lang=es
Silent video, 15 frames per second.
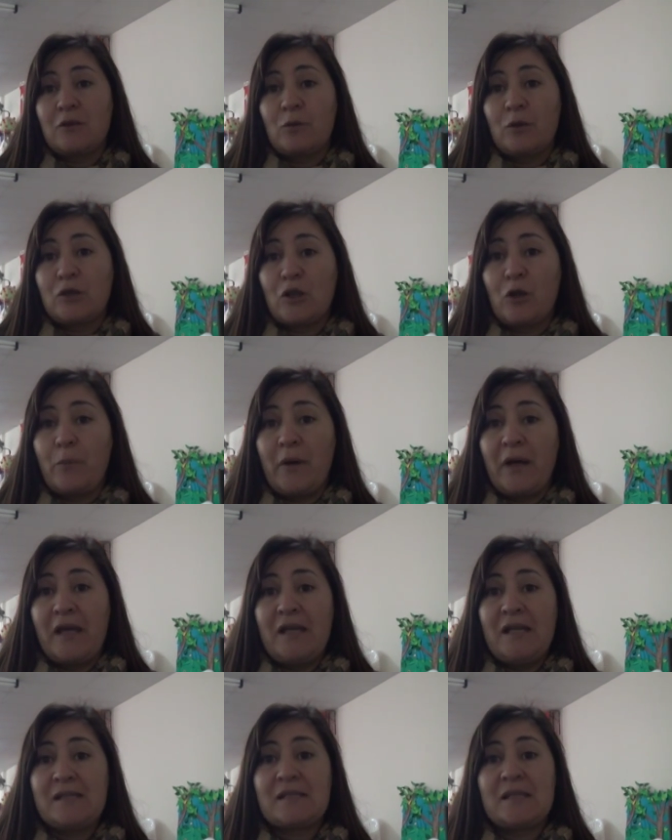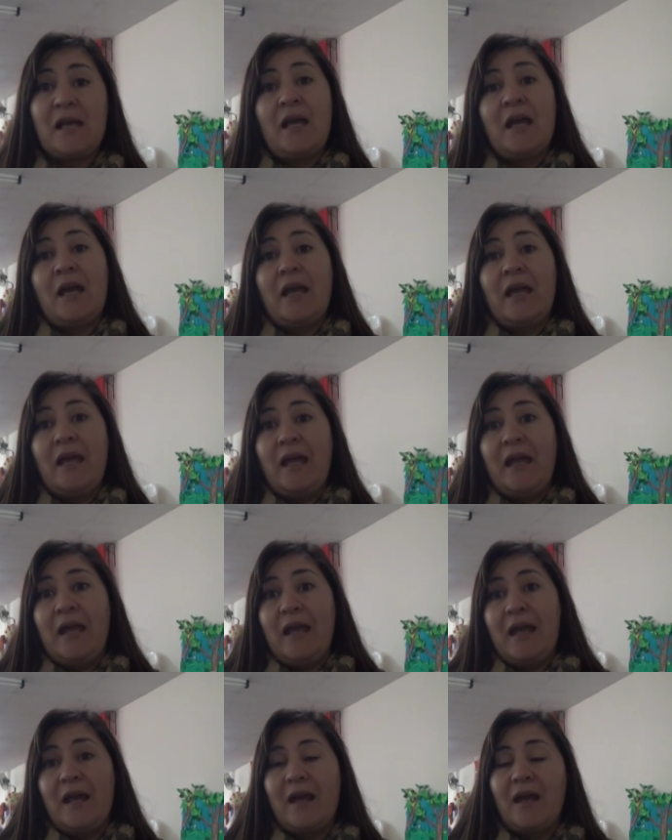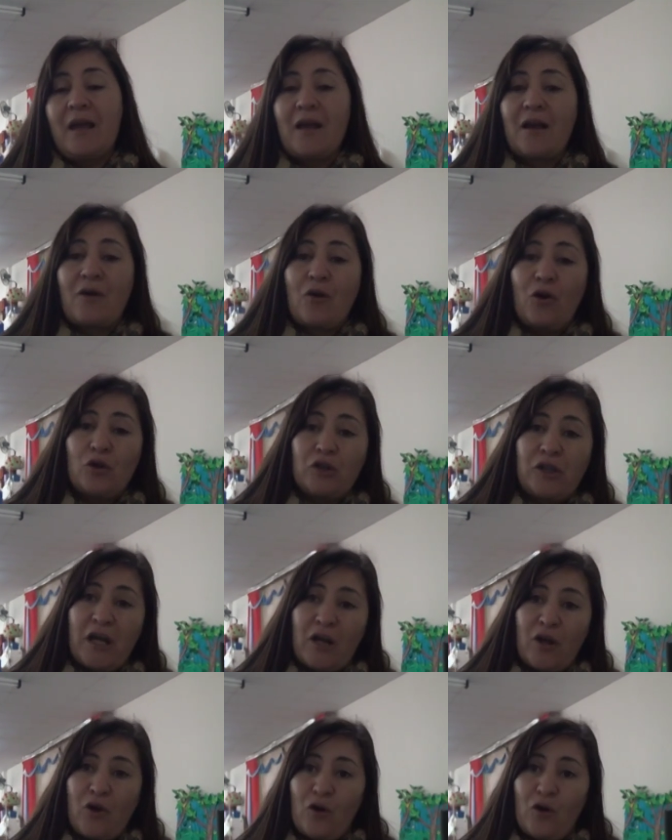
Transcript: de nuestro país, contar